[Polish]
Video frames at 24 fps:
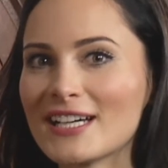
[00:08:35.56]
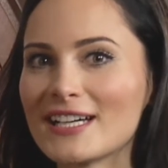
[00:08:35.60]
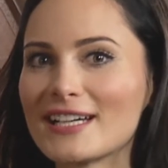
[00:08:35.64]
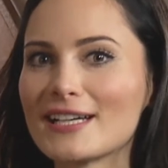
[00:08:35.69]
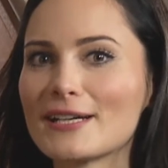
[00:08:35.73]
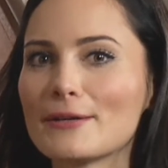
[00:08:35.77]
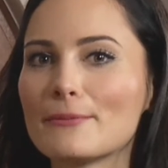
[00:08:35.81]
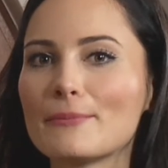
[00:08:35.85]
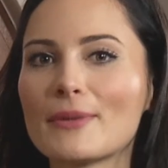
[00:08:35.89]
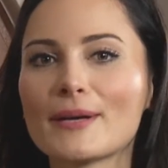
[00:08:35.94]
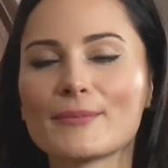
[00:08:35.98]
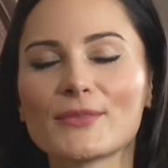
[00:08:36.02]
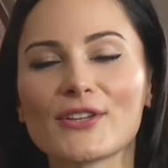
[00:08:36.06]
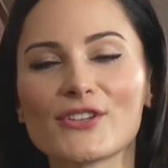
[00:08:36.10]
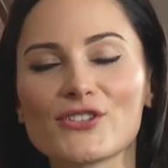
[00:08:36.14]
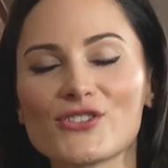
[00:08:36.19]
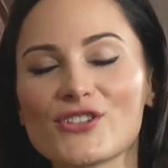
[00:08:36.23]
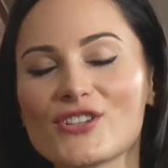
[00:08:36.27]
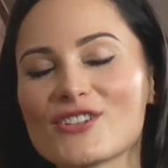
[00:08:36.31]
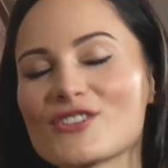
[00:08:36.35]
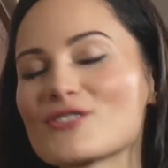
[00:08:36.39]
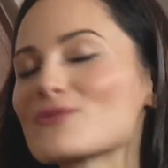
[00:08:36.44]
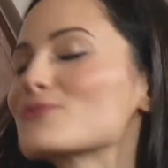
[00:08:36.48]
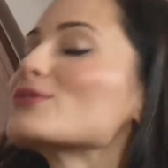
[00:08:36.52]
E, mam
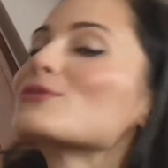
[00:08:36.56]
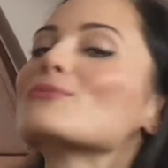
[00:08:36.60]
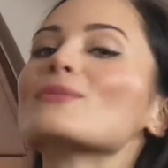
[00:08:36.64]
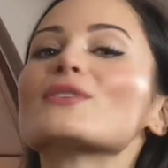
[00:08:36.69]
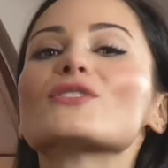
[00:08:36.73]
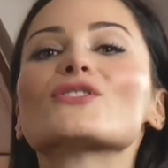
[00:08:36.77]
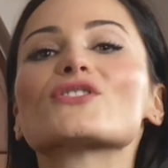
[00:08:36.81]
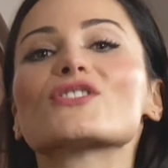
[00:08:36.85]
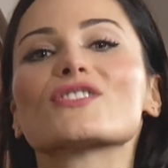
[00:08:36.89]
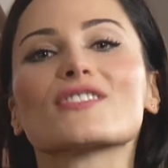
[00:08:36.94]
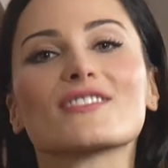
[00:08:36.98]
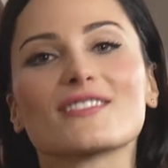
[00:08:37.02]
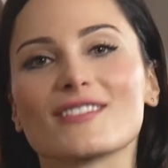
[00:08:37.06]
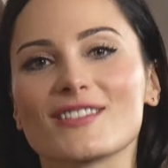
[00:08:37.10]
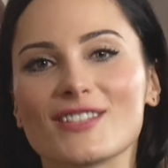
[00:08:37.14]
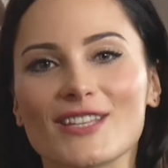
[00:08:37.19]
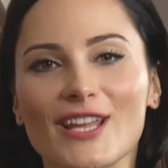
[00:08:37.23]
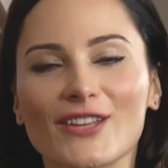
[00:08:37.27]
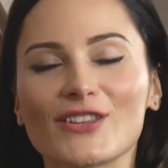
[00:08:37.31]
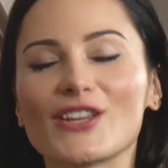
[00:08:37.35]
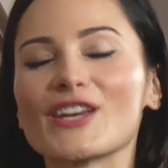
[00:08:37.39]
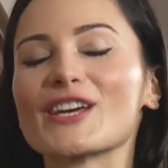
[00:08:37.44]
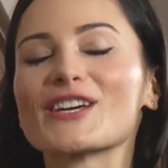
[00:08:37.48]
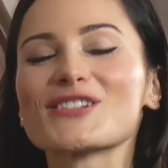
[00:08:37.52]
nadzieję, że mój
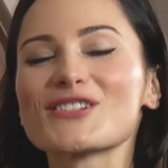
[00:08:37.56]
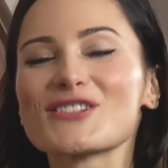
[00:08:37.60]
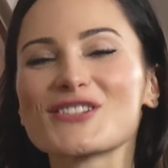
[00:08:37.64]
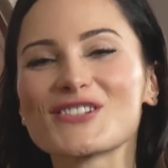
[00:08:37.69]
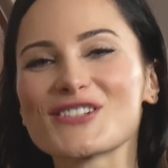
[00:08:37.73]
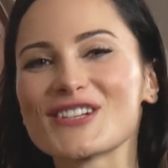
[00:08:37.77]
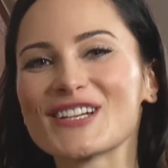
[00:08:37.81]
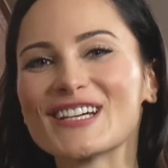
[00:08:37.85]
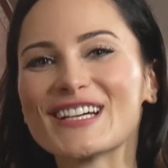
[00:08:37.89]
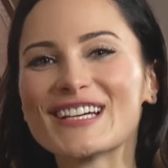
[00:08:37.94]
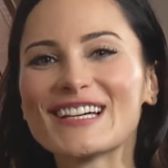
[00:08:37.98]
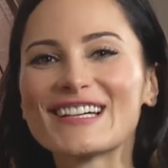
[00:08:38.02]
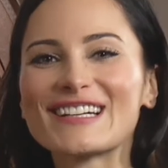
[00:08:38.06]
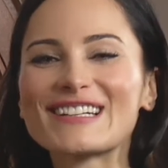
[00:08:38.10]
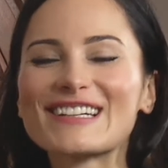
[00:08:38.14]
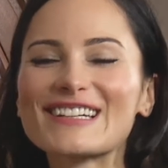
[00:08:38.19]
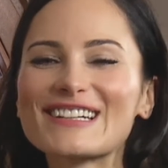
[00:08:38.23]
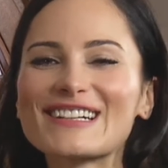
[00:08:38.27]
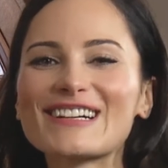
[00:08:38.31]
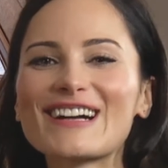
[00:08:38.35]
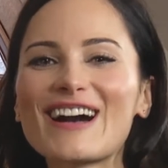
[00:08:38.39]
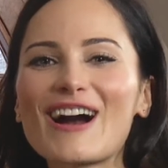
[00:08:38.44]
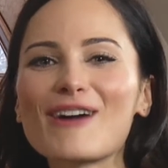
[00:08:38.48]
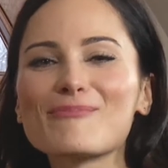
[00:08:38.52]
mężczyzna też.
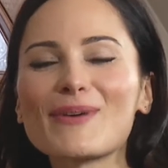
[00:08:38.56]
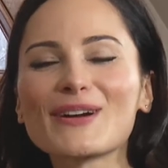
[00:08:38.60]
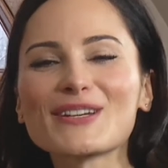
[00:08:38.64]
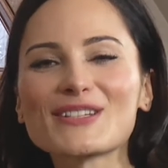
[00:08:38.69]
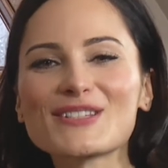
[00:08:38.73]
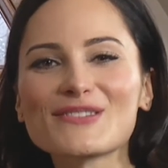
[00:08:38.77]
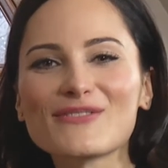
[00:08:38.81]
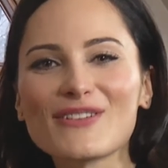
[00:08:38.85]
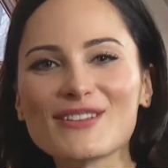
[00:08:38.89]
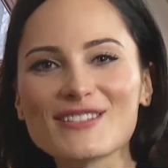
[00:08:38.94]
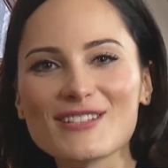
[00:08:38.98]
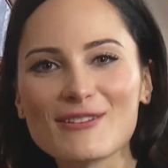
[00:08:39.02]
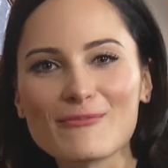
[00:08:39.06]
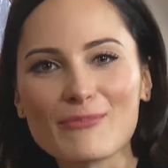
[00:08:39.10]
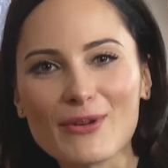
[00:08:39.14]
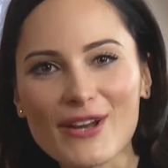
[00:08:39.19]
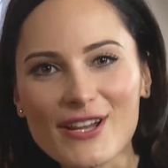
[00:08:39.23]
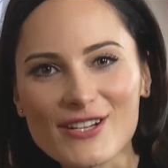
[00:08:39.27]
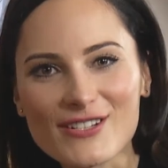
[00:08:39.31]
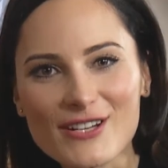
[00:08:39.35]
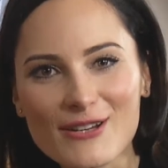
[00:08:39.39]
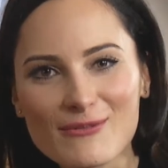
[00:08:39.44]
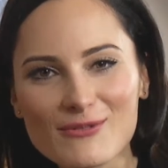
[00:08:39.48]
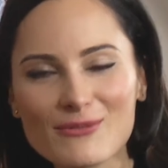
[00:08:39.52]
E, a Państwa
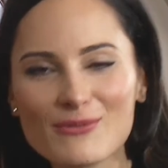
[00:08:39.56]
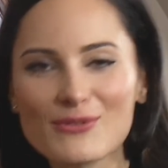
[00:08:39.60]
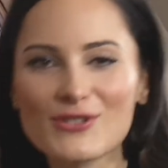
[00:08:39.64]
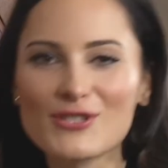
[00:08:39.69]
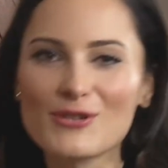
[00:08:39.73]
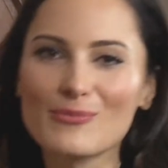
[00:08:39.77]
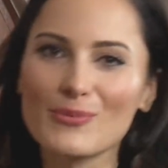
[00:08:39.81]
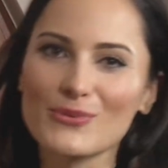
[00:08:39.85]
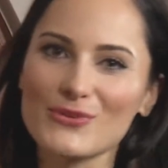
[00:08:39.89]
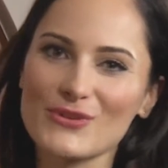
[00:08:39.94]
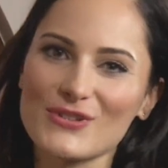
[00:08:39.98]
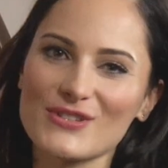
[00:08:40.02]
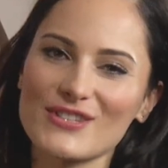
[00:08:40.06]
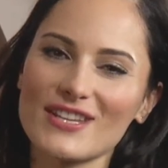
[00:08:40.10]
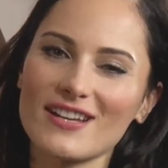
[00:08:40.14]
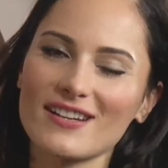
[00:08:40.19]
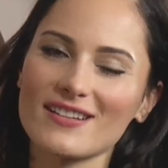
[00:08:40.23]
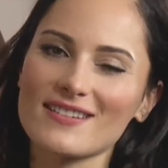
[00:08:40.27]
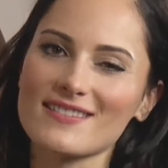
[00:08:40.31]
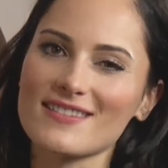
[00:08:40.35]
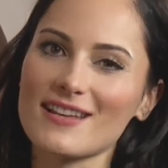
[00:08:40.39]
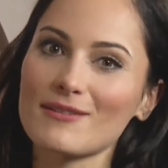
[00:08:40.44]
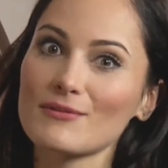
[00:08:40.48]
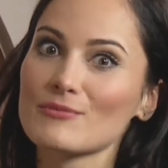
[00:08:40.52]
zapraszam, żebyście
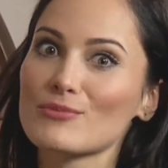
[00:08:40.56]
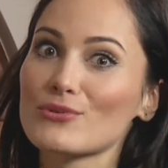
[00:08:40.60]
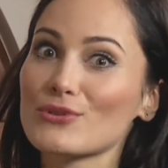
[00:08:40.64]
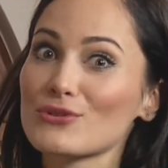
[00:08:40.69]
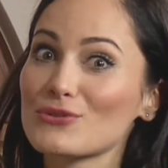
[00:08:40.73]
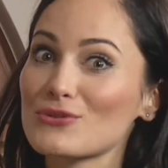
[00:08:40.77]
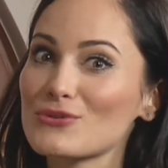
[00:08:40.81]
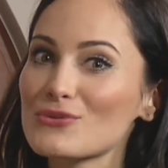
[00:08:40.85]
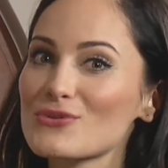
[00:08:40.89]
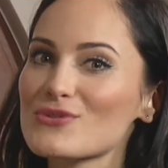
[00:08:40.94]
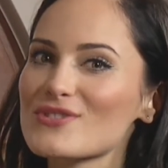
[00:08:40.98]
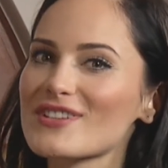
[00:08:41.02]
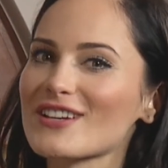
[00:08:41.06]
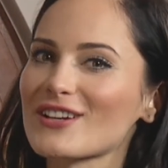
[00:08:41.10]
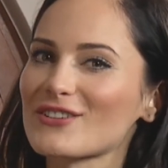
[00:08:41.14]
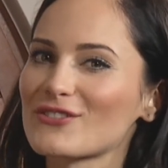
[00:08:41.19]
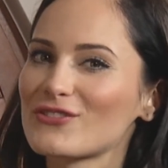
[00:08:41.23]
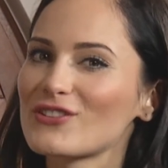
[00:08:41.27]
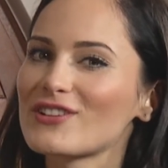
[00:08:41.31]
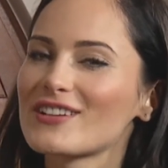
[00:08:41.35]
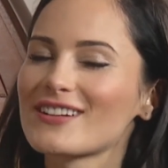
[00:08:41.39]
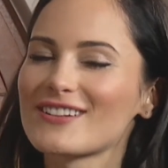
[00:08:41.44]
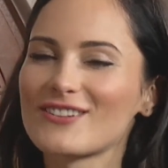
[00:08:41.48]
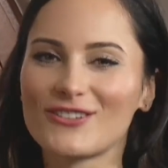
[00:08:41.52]
pozostali z nami, bo już za
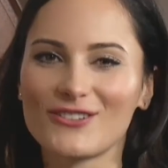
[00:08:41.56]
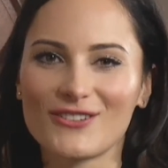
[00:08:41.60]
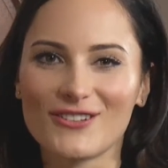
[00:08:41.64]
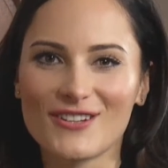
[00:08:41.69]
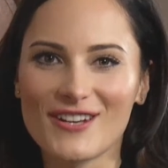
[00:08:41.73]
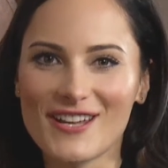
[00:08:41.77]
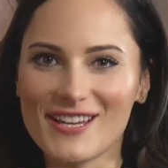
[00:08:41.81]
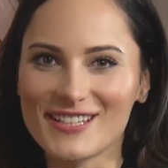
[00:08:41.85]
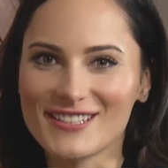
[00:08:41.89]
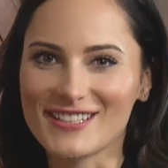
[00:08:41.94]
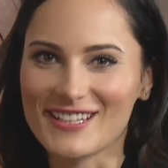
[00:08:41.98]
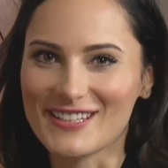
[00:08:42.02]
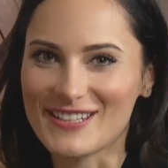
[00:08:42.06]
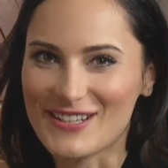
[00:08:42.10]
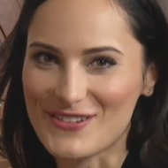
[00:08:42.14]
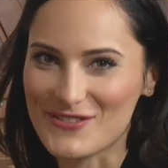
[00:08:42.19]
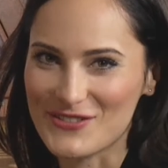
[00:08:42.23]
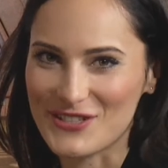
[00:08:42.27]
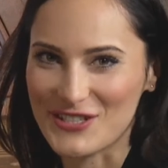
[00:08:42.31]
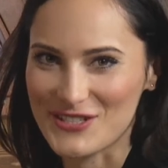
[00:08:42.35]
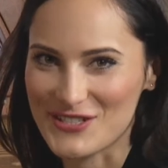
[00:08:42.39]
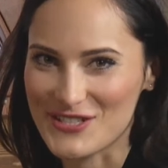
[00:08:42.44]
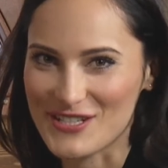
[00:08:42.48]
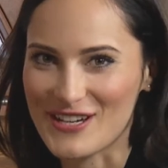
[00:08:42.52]
chwilę kolejna
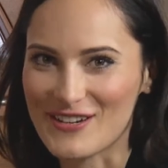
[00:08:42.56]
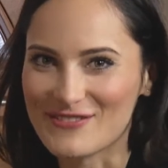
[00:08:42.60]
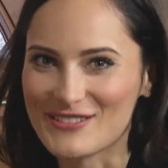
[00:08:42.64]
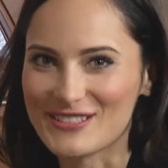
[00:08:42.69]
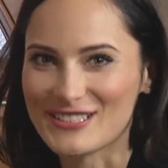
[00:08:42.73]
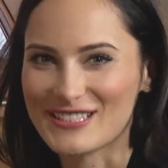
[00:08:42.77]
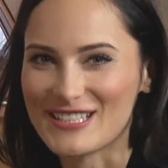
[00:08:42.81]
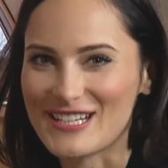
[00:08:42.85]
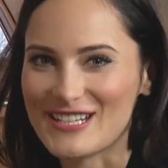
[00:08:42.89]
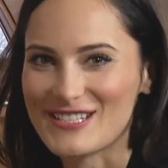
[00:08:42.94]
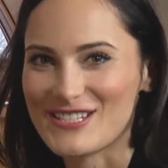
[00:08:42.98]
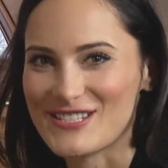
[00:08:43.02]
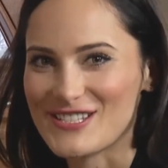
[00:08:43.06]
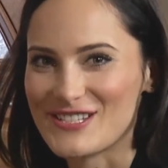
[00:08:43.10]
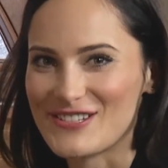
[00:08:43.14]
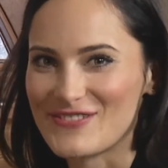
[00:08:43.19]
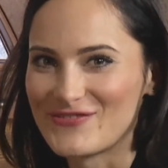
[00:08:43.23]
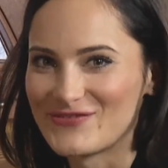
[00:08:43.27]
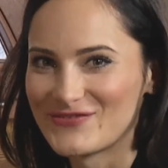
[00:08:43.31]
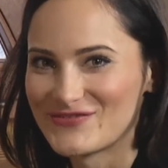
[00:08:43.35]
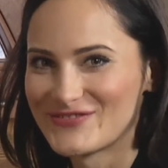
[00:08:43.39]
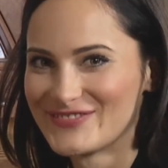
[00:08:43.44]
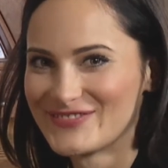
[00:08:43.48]
dawka ciekawych treści.